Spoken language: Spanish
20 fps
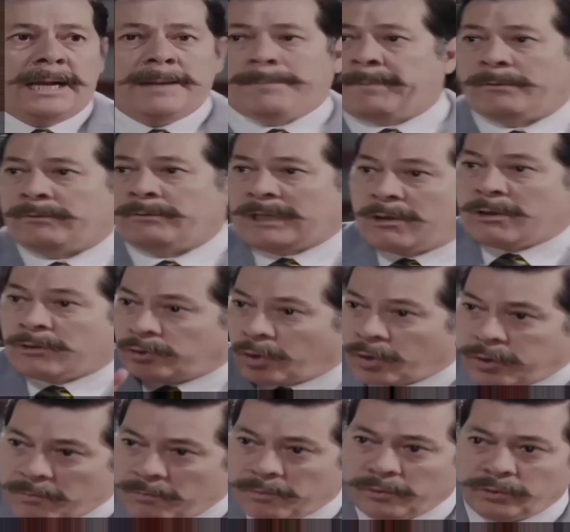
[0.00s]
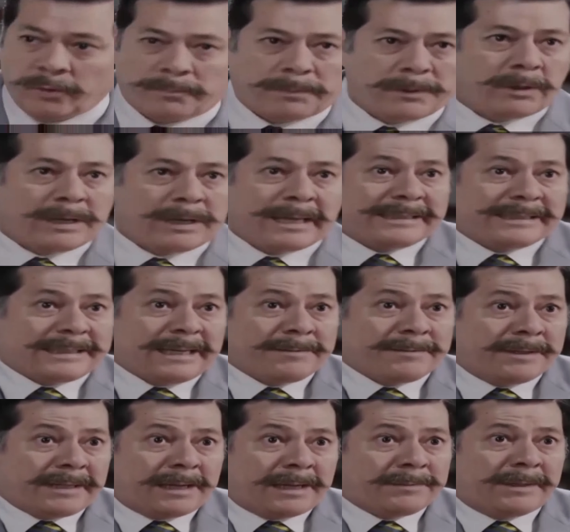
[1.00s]
Le he preguntado a todo mundo, pero nadie
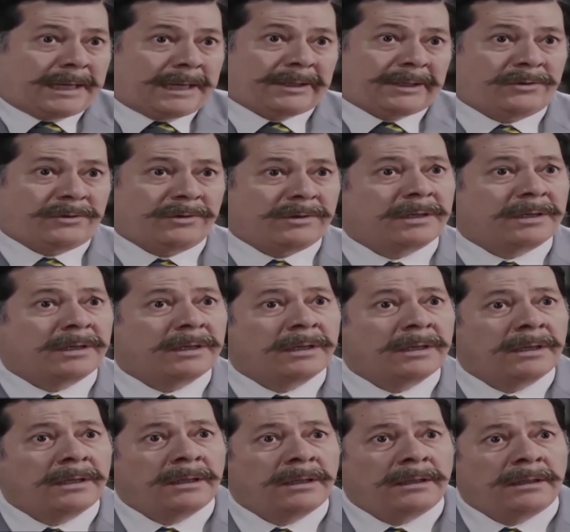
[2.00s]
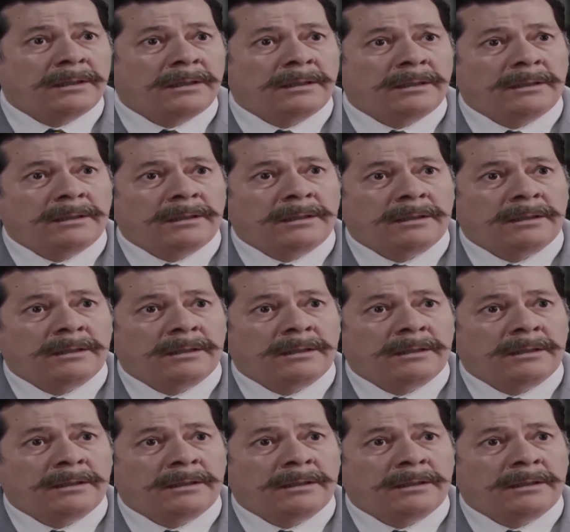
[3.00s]
sabe darme razón. Violeta está